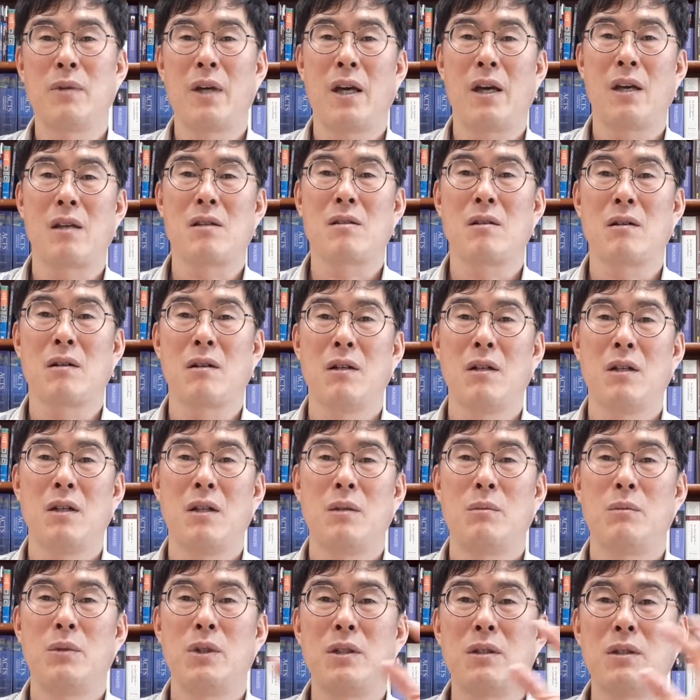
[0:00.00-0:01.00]
해석
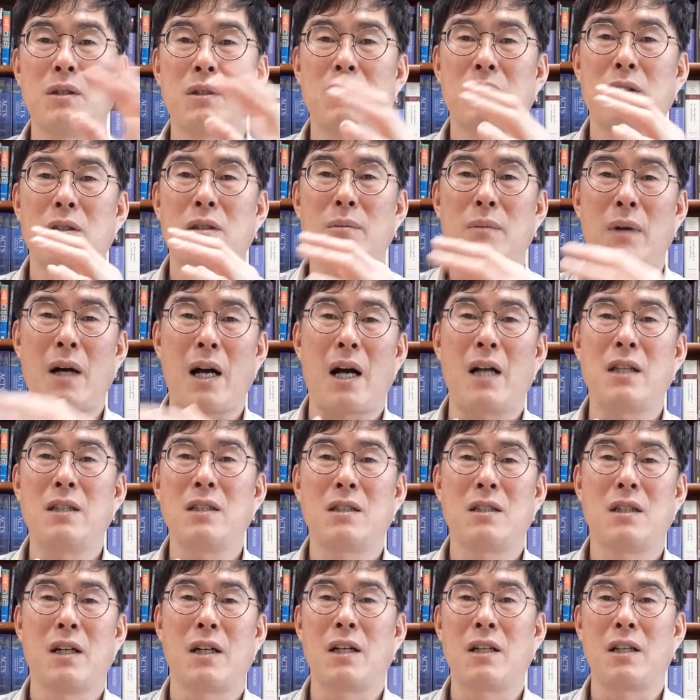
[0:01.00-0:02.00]
뭐 이런 것들을 많이
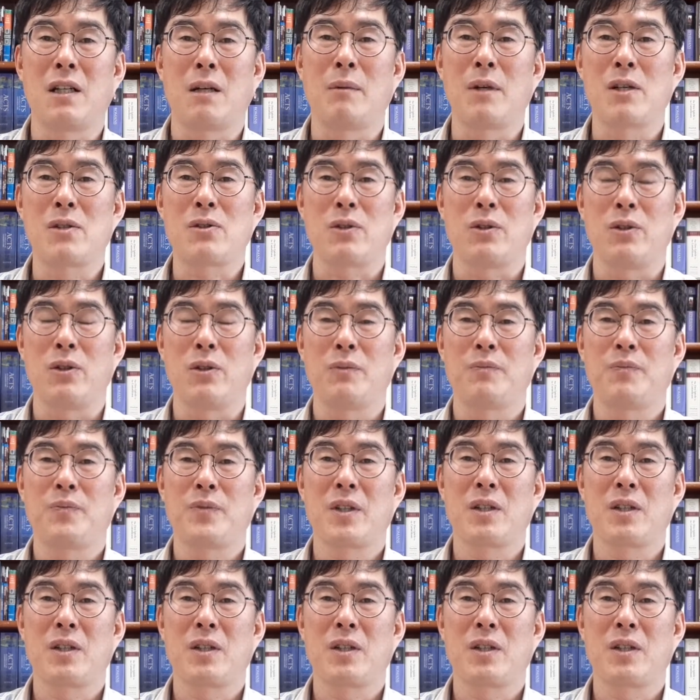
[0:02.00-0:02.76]
그 안에 담았어요.